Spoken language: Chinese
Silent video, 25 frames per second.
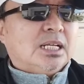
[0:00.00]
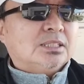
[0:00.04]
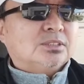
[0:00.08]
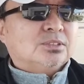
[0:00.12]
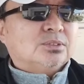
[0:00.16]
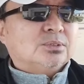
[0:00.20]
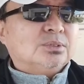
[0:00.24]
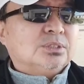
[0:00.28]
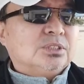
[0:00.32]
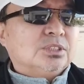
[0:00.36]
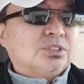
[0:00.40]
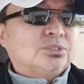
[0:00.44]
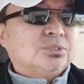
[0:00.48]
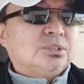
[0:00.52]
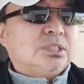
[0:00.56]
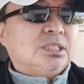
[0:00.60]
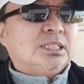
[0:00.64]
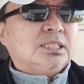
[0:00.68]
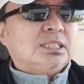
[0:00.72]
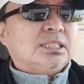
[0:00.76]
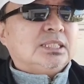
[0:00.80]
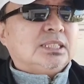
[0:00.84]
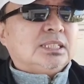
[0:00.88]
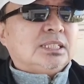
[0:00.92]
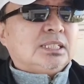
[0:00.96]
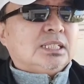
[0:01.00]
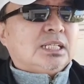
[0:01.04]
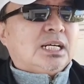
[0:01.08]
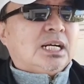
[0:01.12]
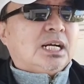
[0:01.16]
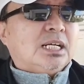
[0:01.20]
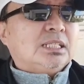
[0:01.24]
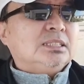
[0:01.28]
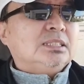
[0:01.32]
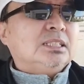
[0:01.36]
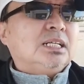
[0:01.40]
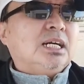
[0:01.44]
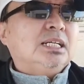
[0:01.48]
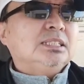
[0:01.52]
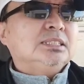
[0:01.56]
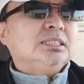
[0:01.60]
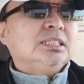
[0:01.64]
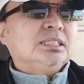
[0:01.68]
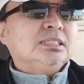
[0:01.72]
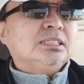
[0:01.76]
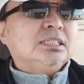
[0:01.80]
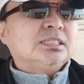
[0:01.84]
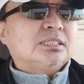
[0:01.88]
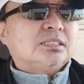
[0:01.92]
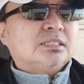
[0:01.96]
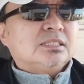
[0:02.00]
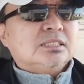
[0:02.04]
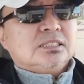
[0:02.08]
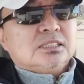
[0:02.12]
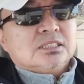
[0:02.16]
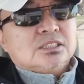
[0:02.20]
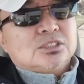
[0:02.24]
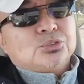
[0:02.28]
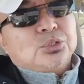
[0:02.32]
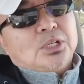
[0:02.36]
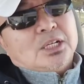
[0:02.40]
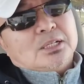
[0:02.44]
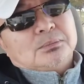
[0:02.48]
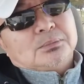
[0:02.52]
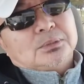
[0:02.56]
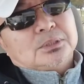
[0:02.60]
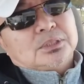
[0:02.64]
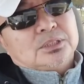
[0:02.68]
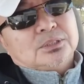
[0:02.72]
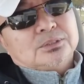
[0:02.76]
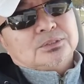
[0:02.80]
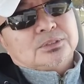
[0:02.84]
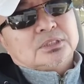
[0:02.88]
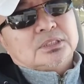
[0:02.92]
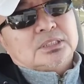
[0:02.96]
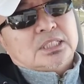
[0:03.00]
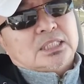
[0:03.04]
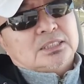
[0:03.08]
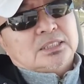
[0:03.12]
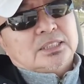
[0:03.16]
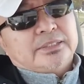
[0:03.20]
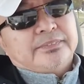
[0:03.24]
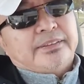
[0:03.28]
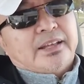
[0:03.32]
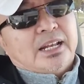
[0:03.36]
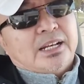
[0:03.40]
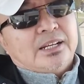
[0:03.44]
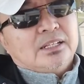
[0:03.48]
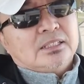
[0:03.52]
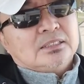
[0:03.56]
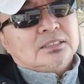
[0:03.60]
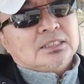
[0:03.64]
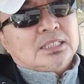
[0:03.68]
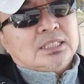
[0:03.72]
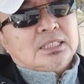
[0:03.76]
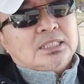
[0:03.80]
他总是说：“啊，你看现在支持 Trump 的都是那些蓝